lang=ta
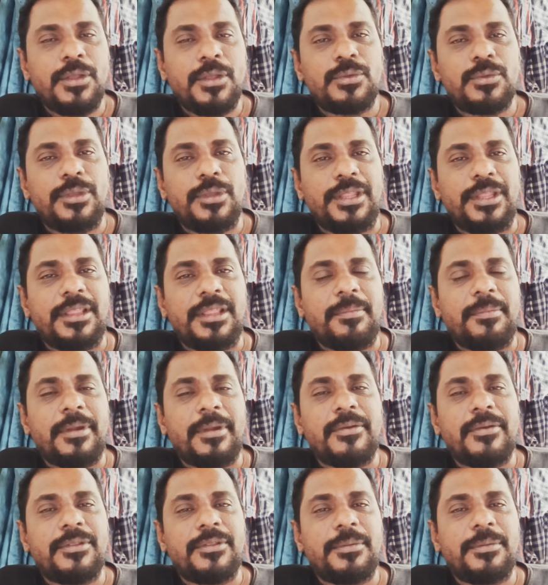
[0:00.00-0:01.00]
ஸோ இந்த
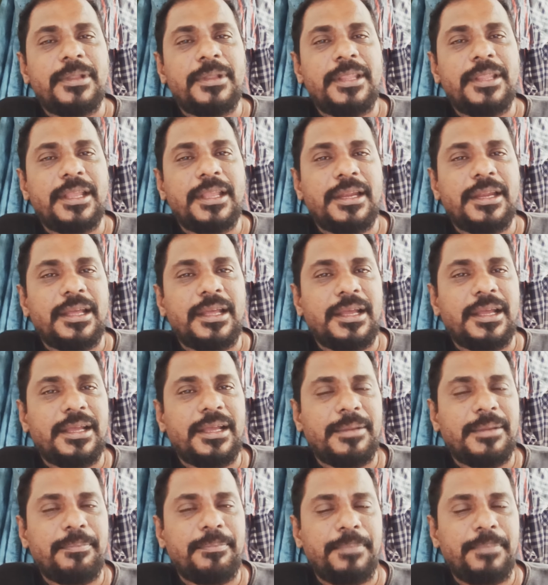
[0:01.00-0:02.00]
படம் வந்துட்டு பார்த்திங்கன்னா
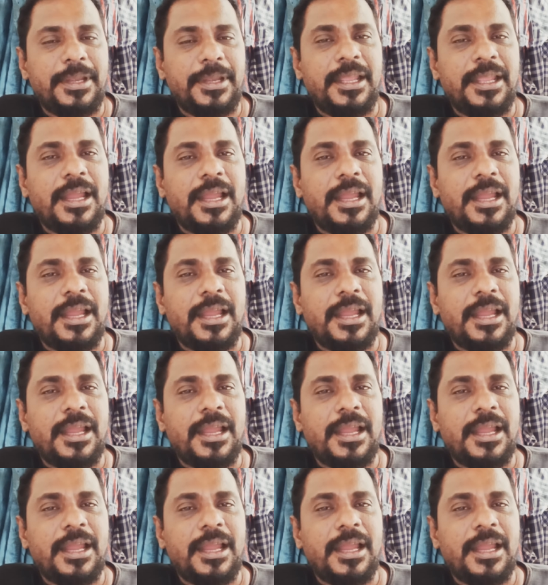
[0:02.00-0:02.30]
பெரிய